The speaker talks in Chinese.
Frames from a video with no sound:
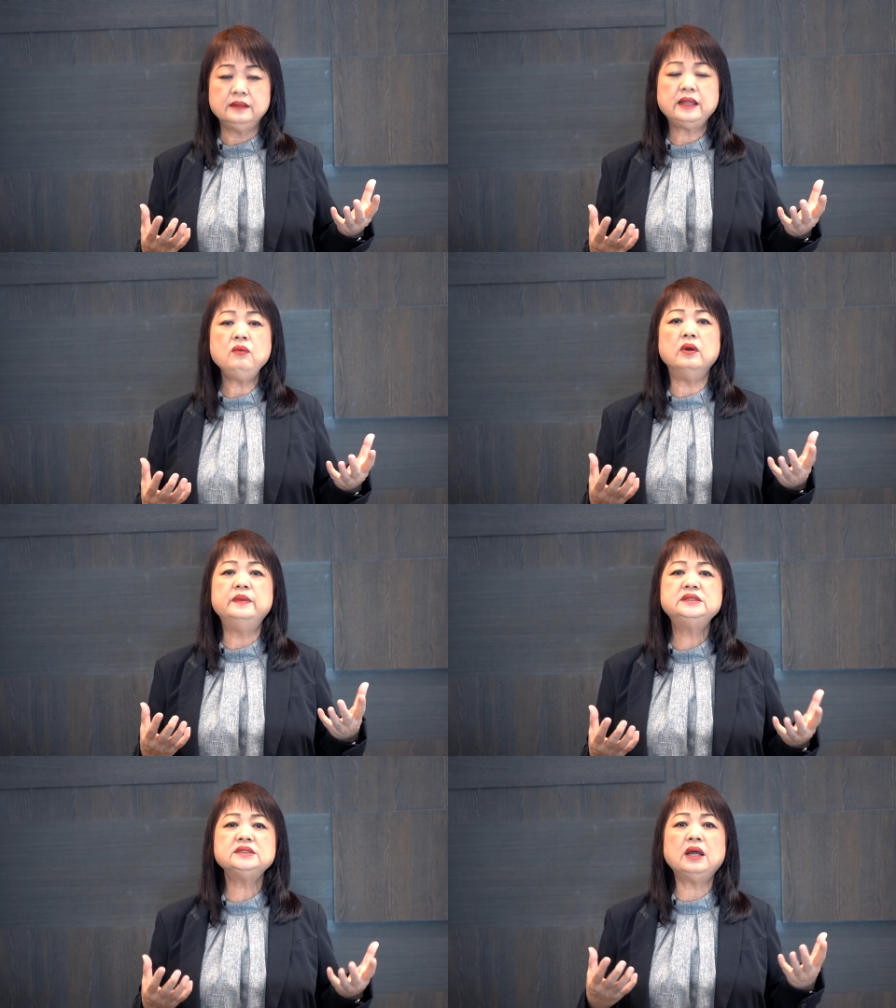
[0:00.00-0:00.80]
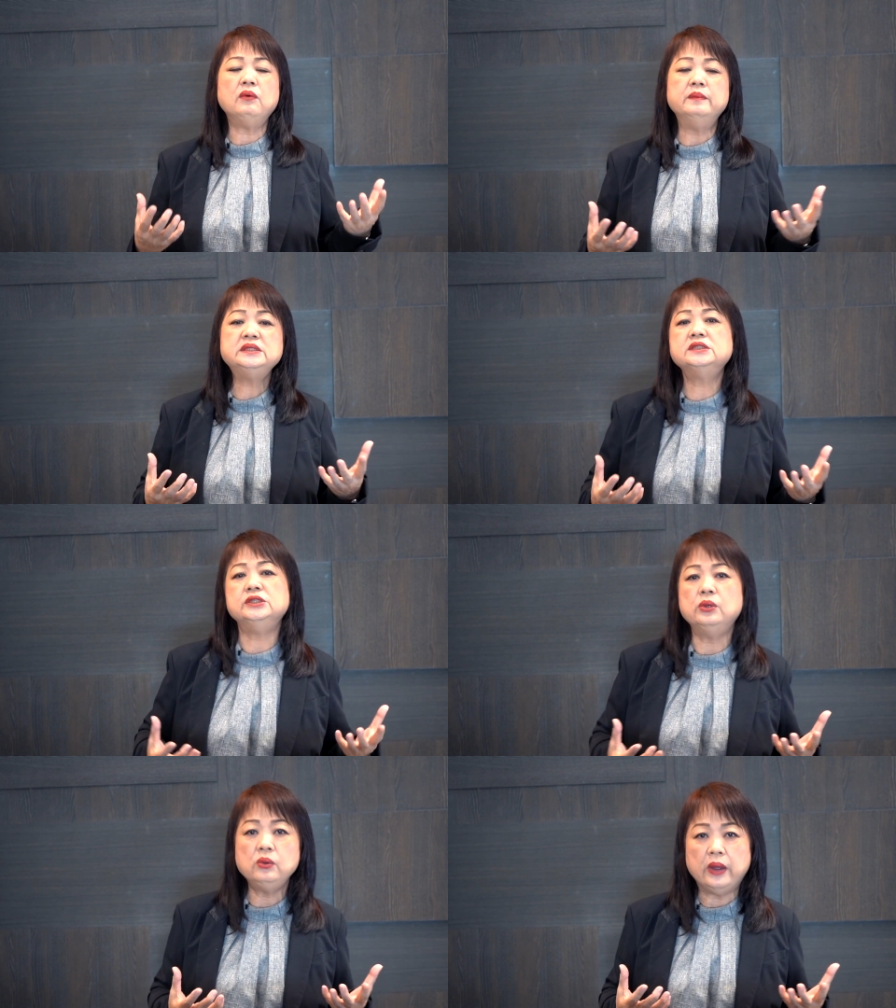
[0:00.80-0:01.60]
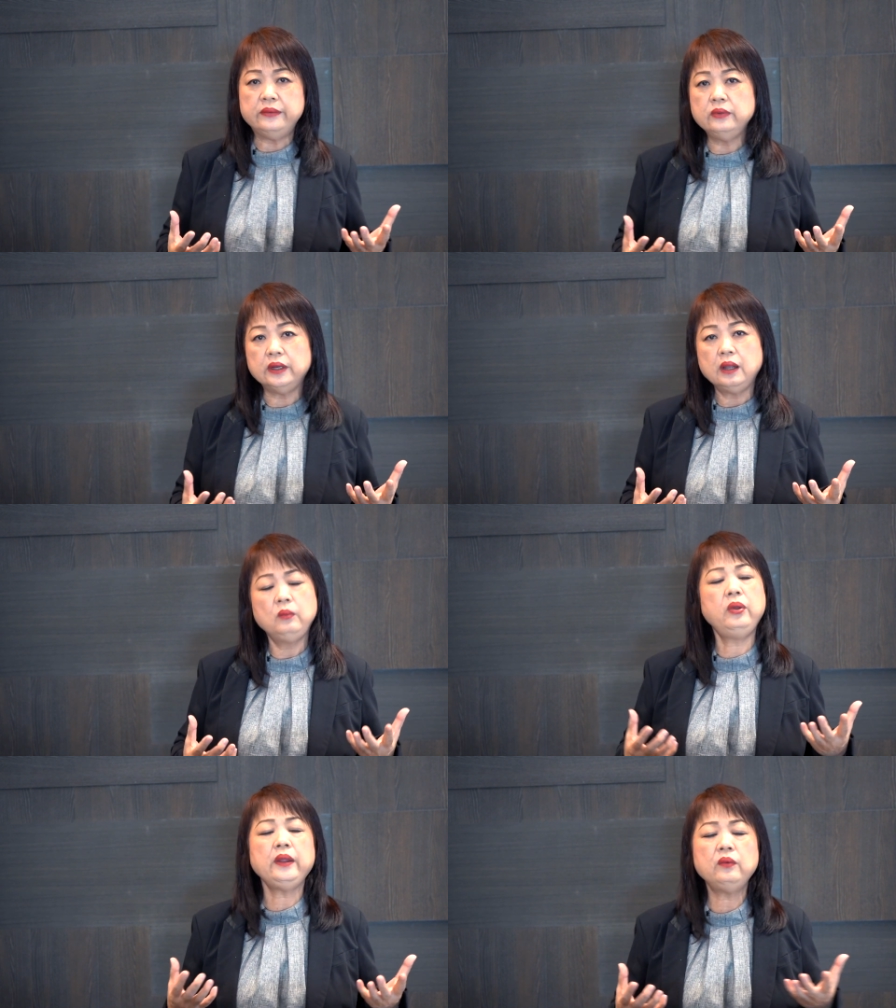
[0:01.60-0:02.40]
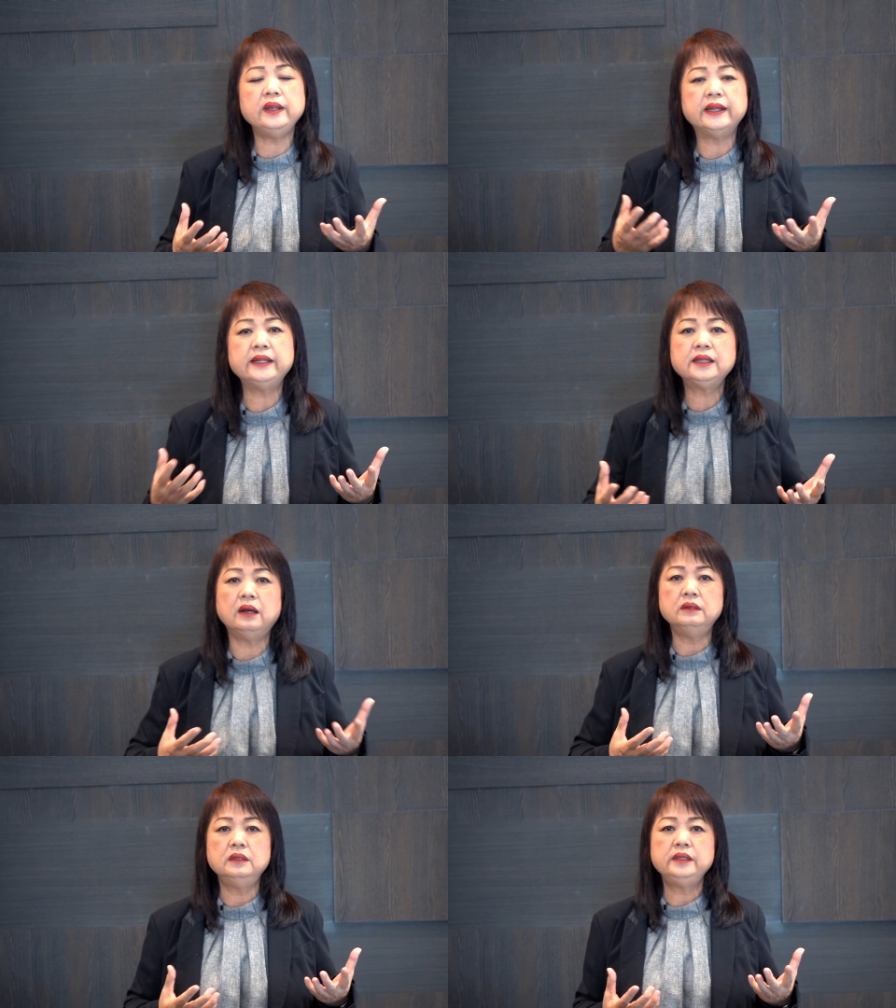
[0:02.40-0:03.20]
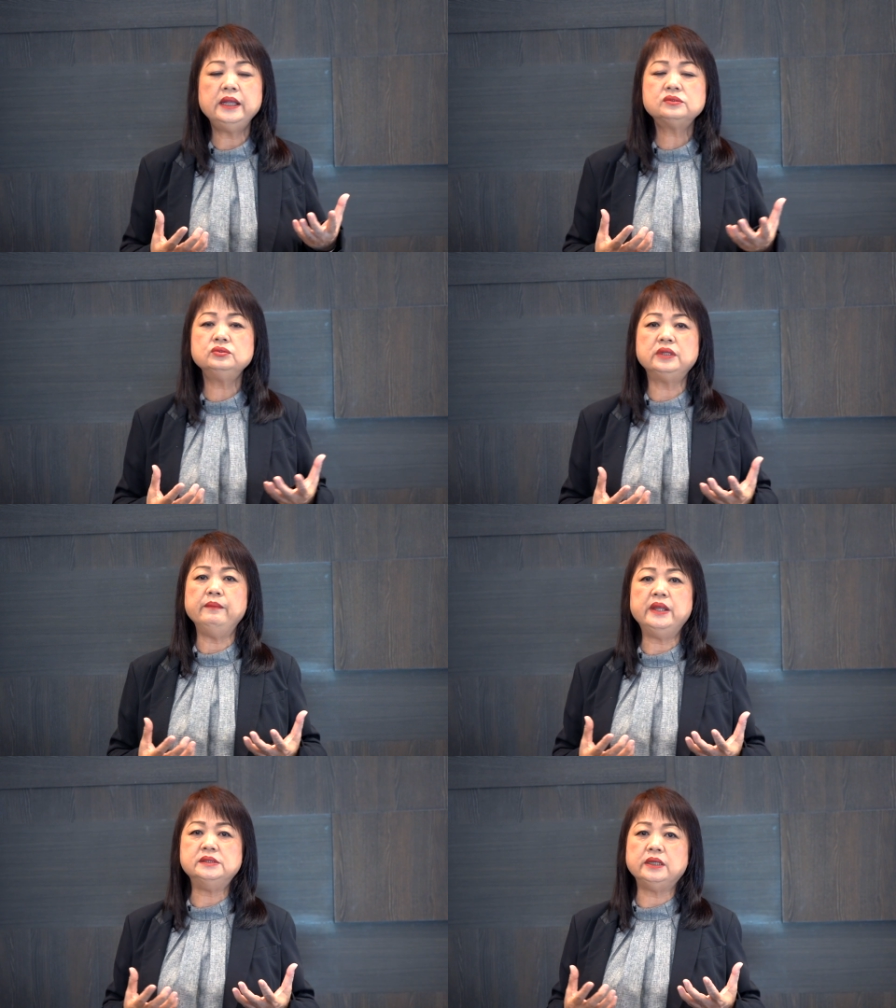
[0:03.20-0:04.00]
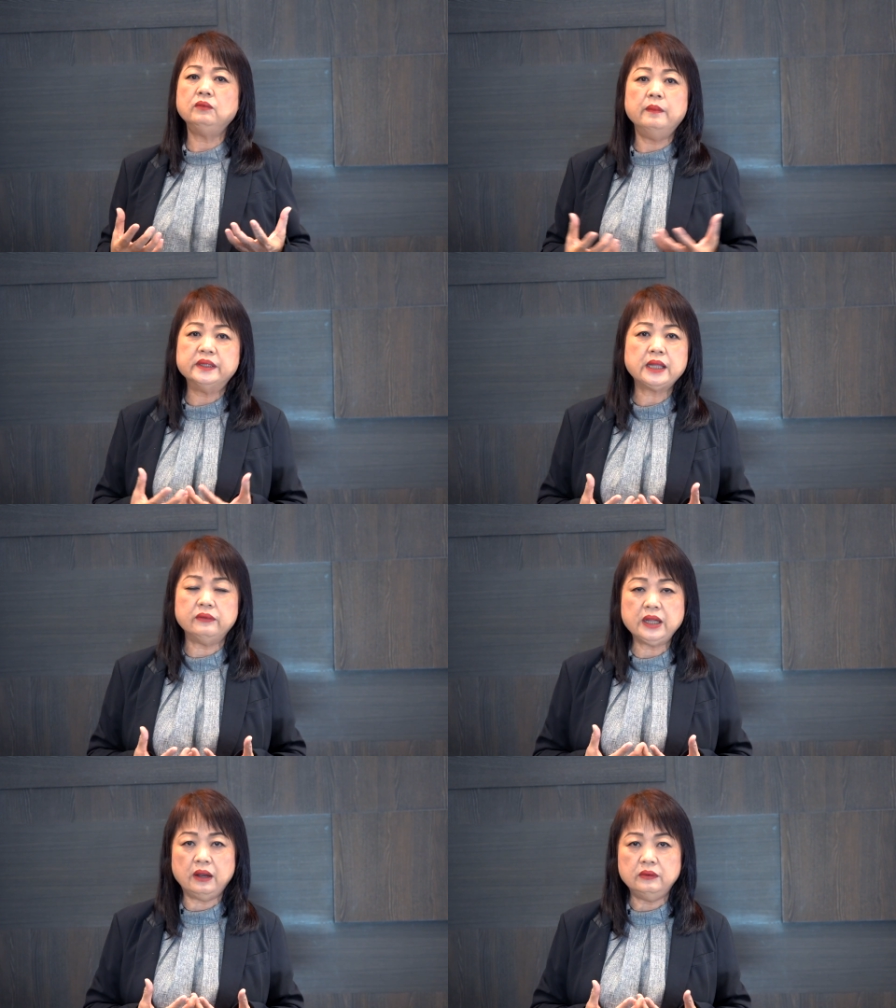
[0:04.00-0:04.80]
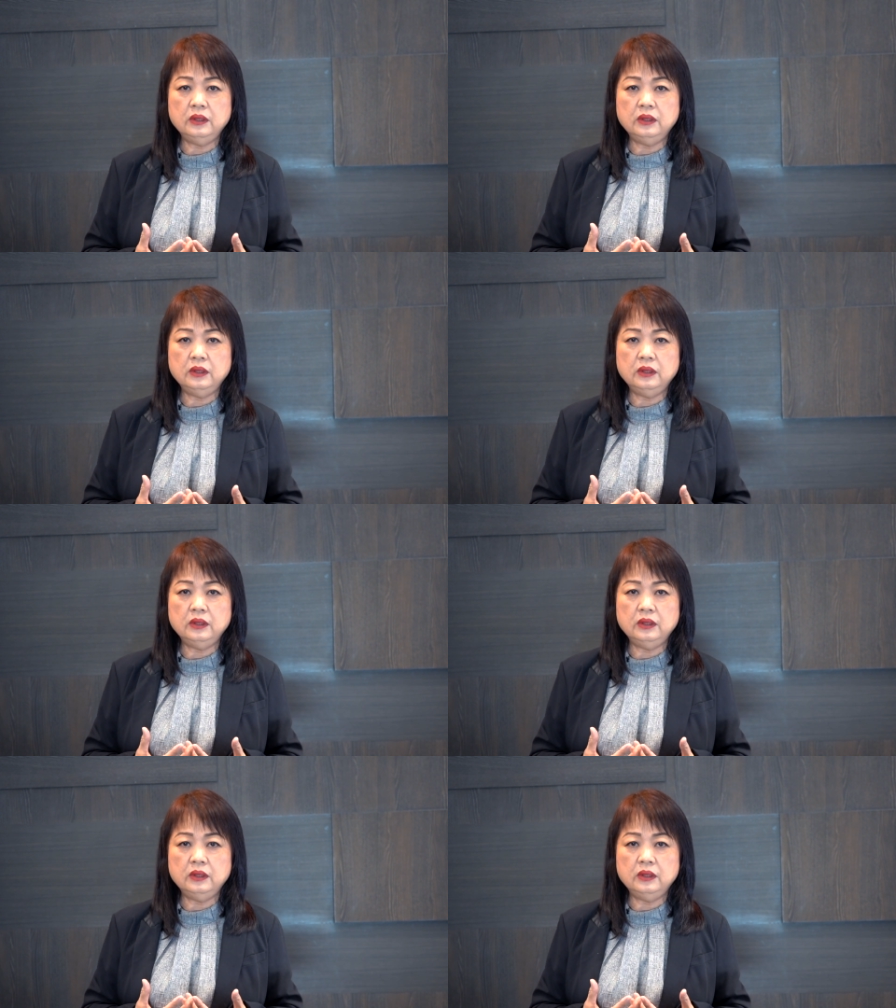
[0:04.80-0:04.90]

当我们知道我们自己有软弱了，快快来到耶稣的面前，我们祷告。